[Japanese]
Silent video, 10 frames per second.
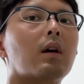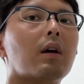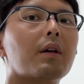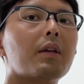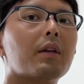
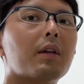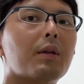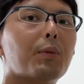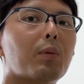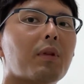はい、
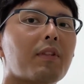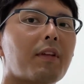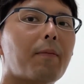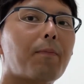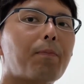えー、どうも皆
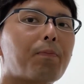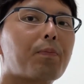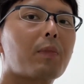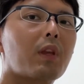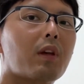さん、
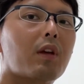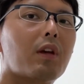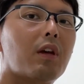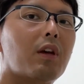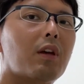
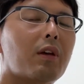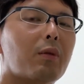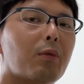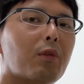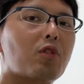
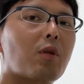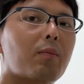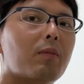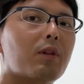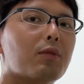えー、こんにちは。
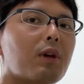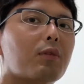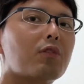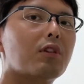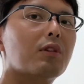
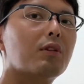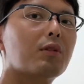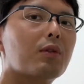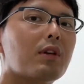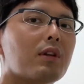レフトハンドチャンネルの、
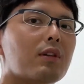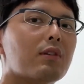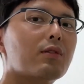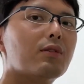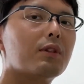えー、
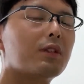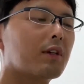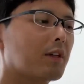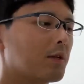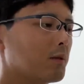鈴木孝
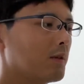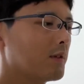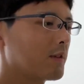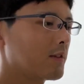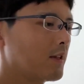弘で
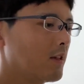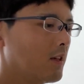す。